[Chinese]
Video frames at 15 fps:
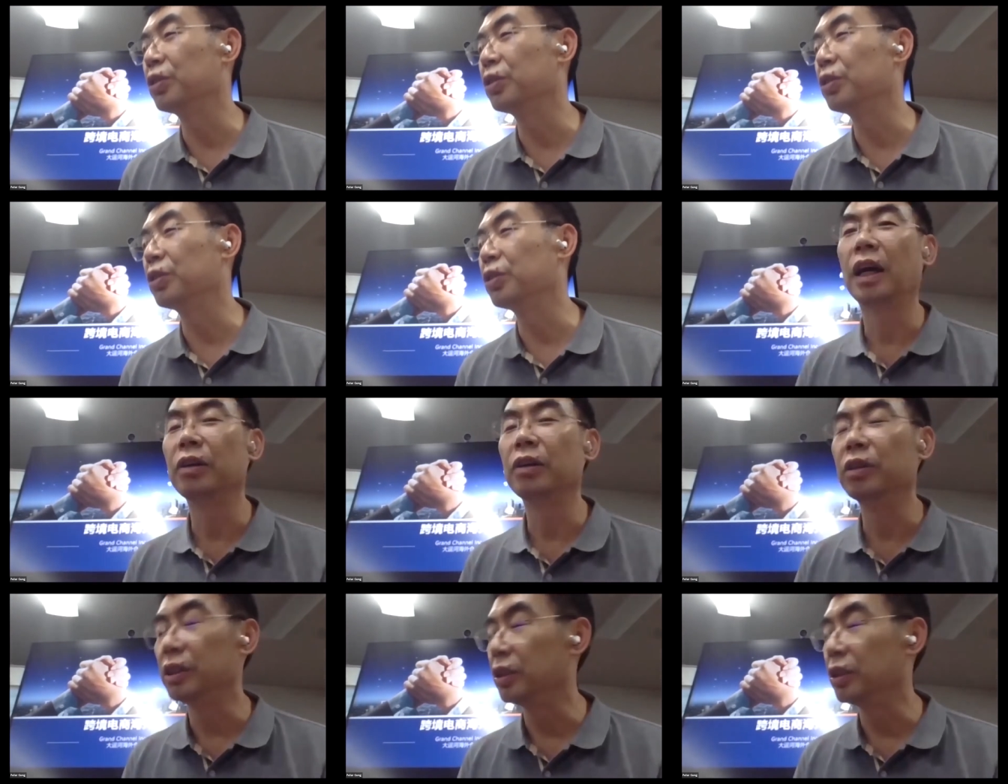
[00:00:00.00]
还有一
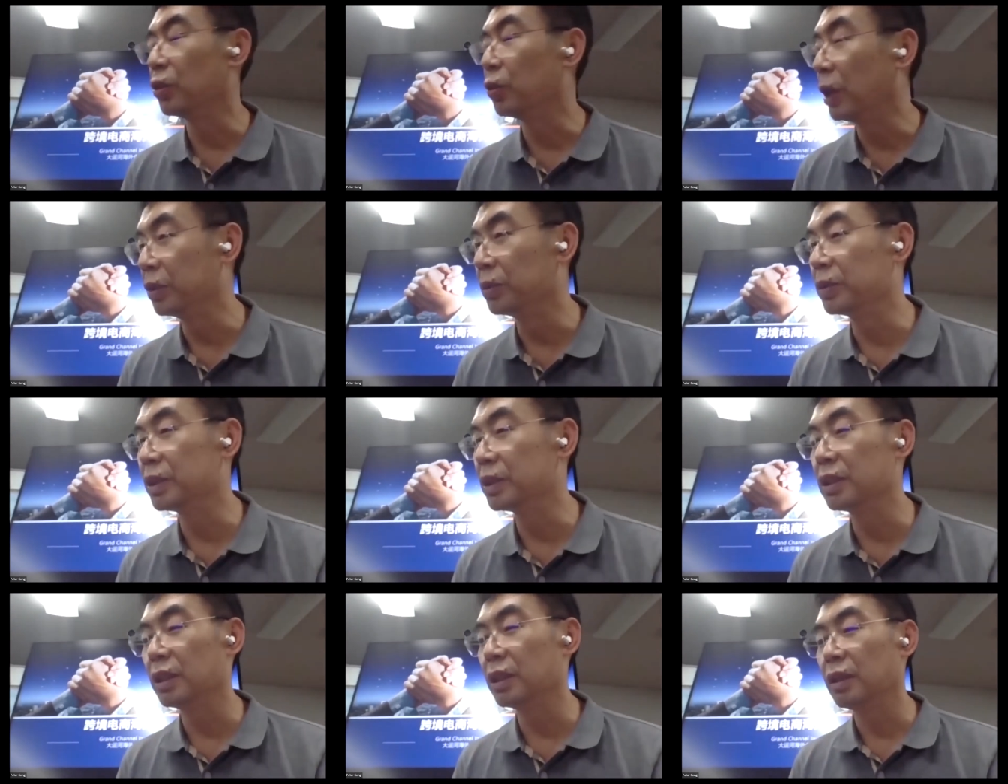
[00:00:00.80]
些快递公司
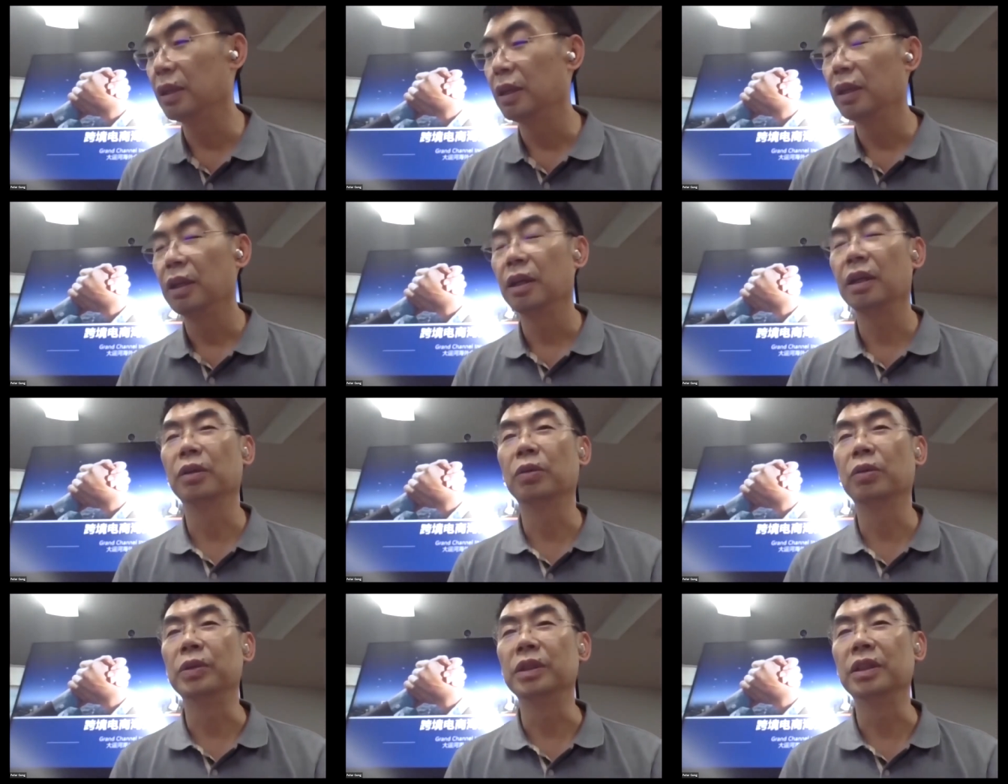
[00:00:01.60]
啊，国
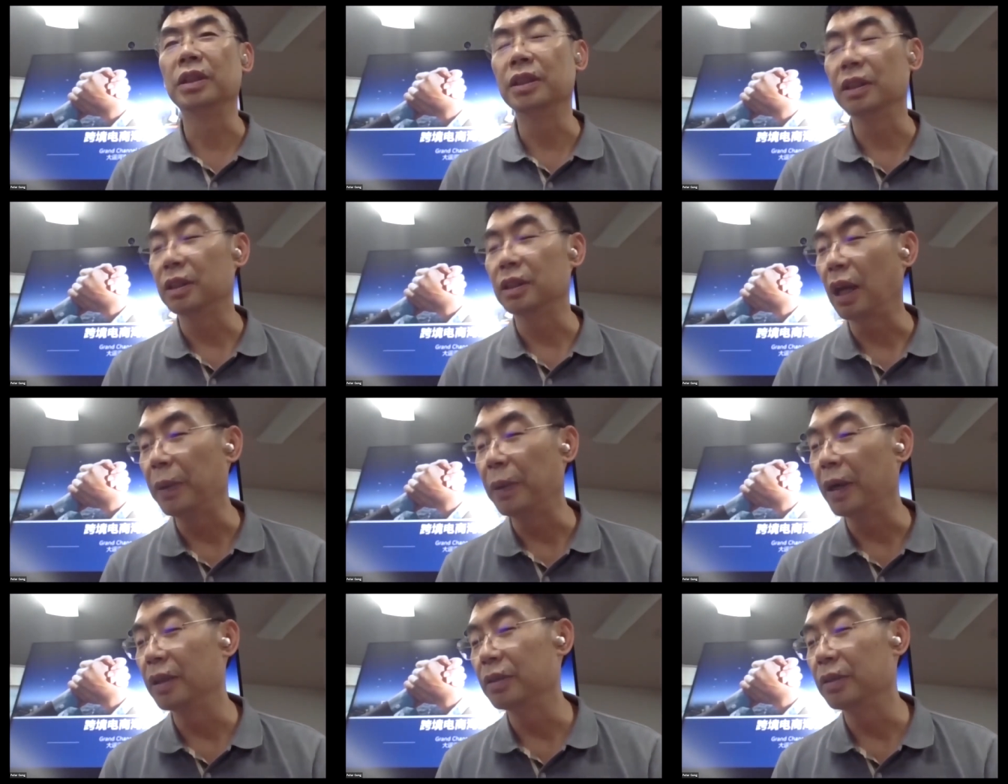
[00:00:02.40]
际的大牌
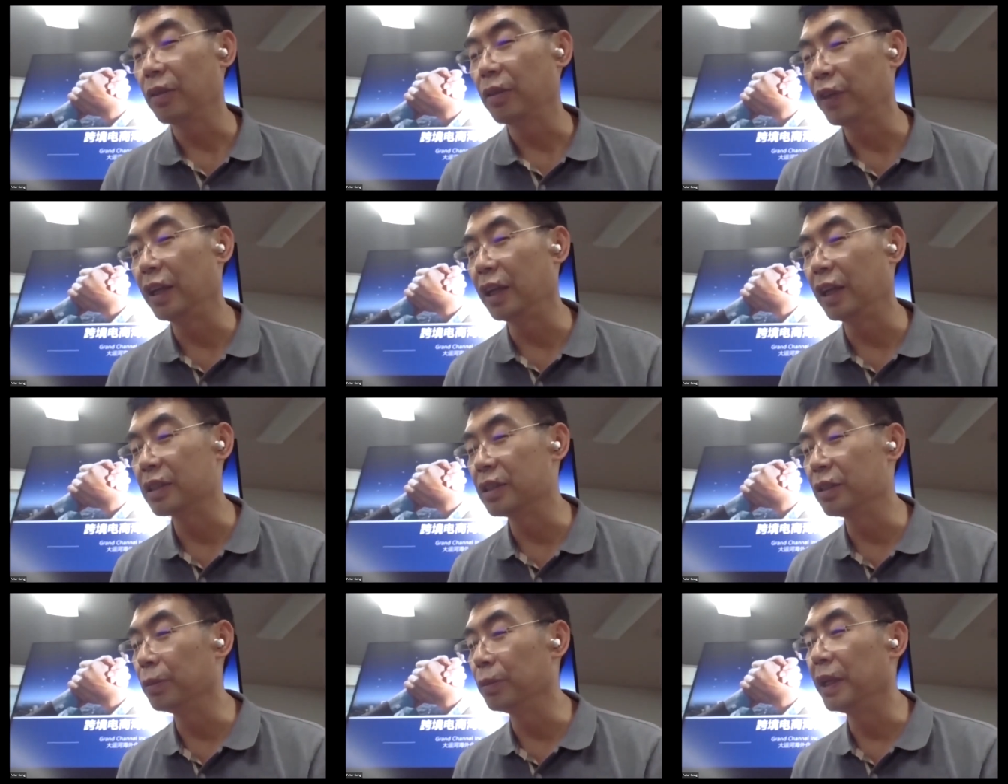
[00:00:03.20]
儿 FedEx、
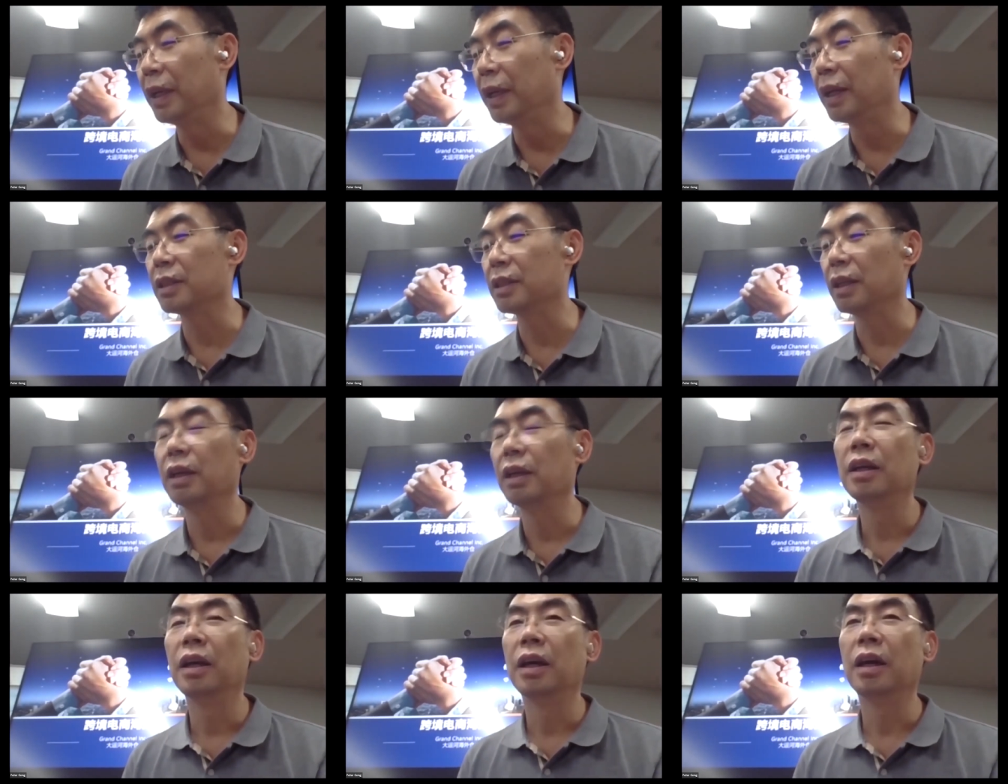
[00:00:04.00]
UPS 啊，